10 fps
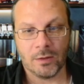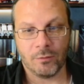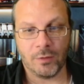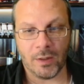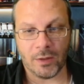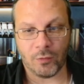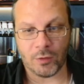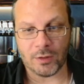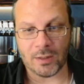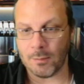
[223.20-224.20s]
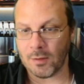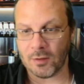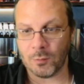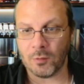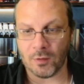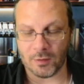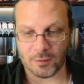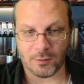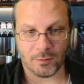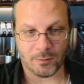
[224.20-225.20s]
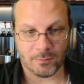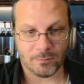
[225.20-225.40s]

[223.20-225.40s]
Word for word: wie er es von den Kameras bezeichnete.